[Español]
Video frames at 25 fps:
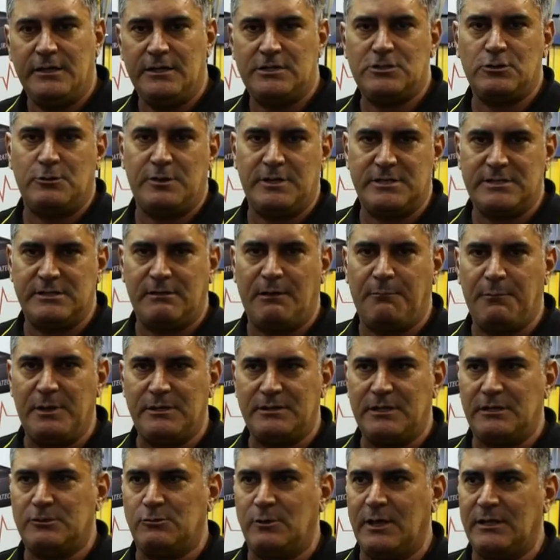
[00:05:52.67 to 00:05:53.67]
Y
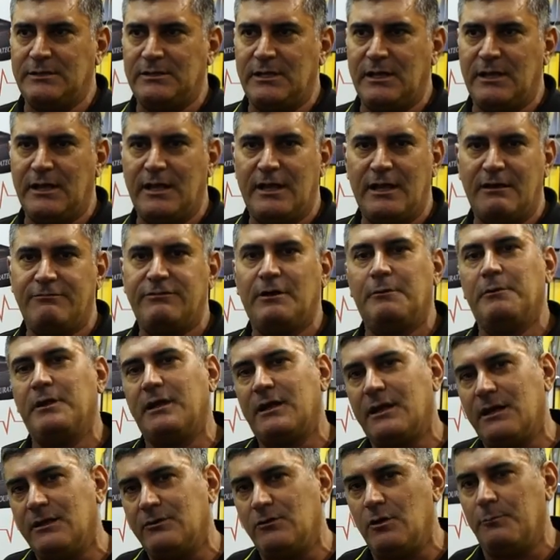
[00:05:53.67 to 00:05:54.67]
sucesivamente Turatec irá
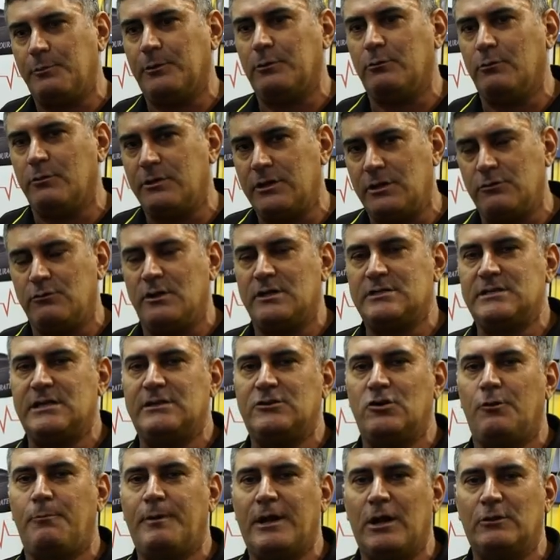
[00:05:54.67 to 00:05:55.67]
fabricando y produciendo
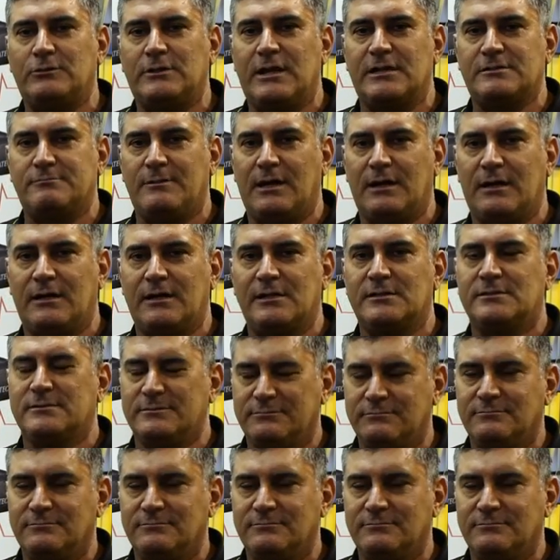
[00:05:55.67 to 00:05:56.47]
asientos para otras marcas.